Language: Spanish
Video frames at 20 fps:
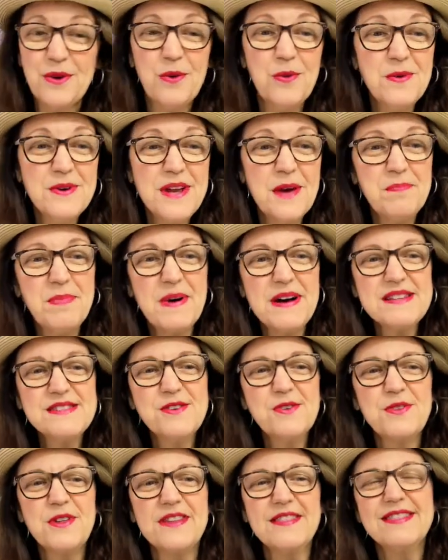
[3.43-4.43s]
un
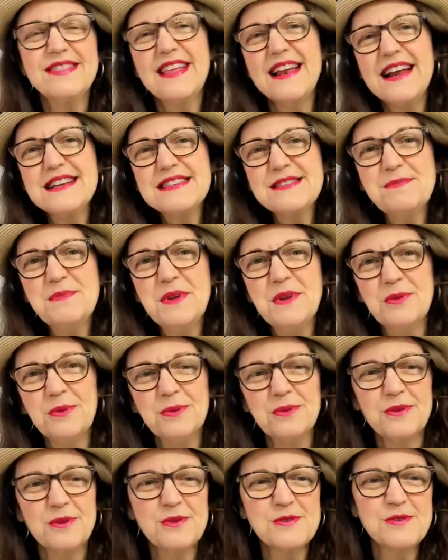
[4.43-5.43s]
espacio de 3
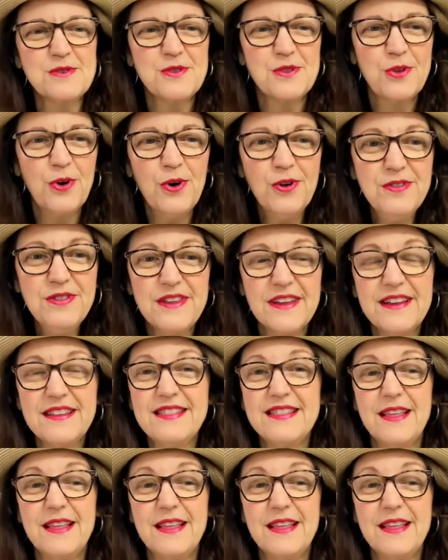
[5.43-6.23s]
minutos donde te